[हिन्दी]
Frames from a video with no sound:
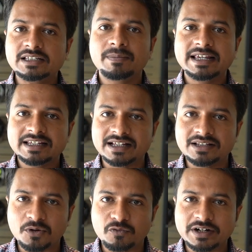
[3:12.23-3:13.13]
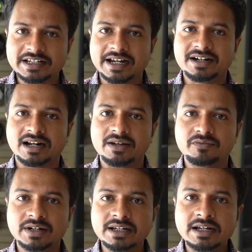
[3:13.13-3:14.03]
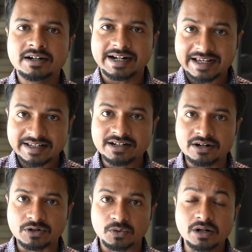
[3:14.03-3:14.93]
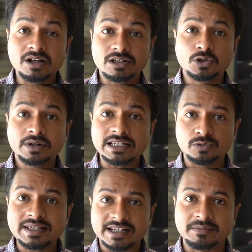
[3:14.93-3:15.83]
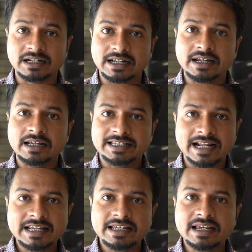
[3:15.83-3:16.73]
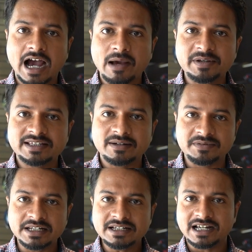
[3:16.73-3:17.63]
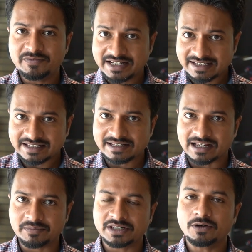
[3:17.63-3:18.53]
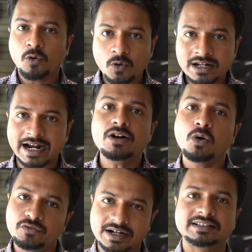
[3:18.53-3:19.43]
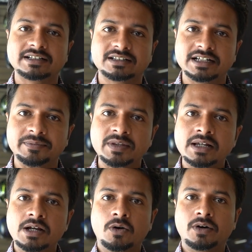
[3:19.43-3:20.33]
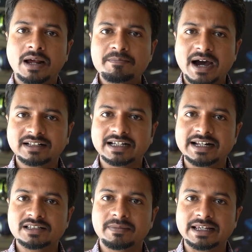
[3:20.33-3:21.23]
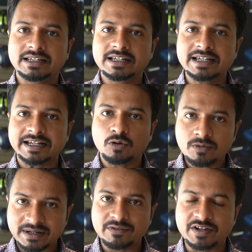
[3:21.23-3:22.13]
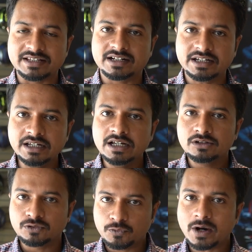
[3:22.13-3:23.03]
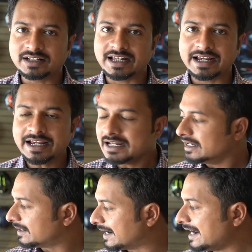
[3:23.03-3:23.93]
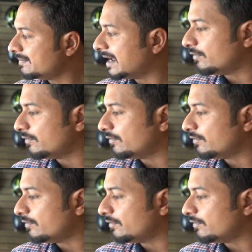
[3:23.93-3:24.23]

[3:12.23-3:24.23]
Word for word: इस बाइक के अंदर ऑफर किया है ट्रायम्फ ने ट्रैक्शन कंट्रोल जो कि स्विचेबल है यानी कि आप इसे अपनी कन्वीनियंस के हिसाब से ऑन एंड ऑफ कर सकते हैं और अब बात करें इस बाइक के एक और मेन फीचर की तो वो आता है राइड बाई